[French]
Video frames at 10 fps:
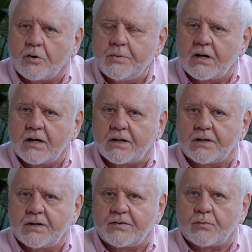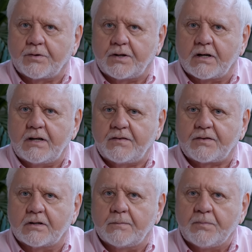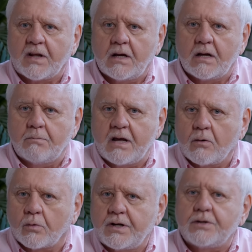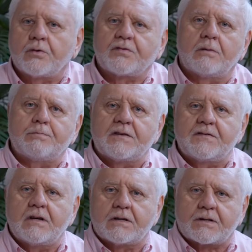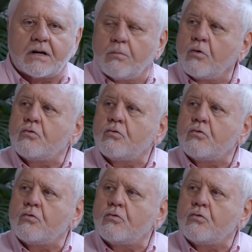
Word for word: première incarnation terrestre, mais on est dans un passé extrêmement